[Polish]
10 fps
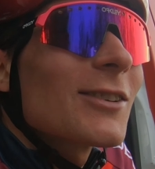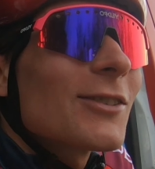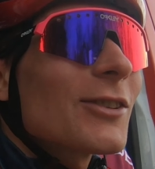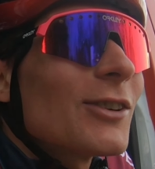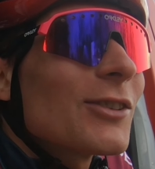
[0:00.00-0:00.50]

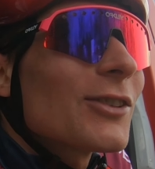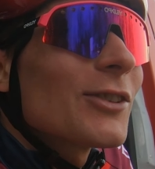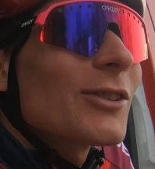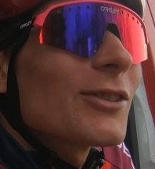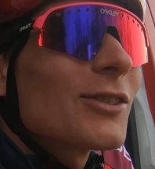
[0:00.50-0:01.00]
chodzi o to, to
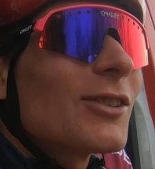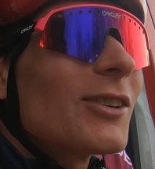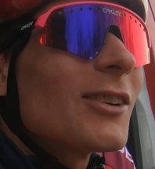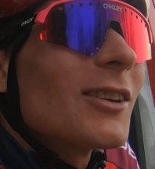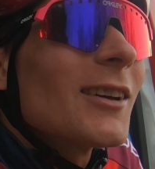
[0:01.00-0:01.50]

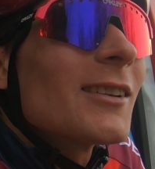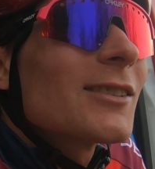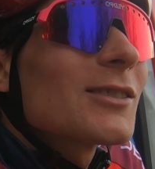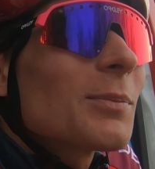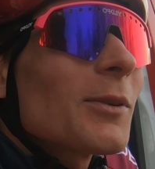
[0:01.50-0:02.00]

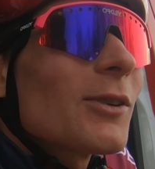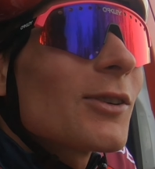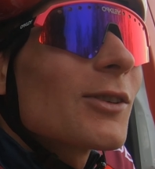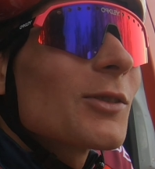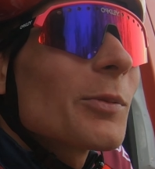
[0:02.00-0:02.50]
Spoko,
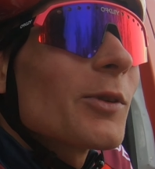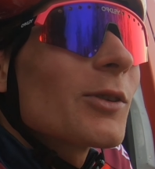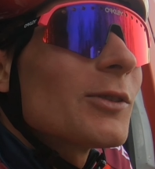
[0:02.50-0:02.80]
spoko.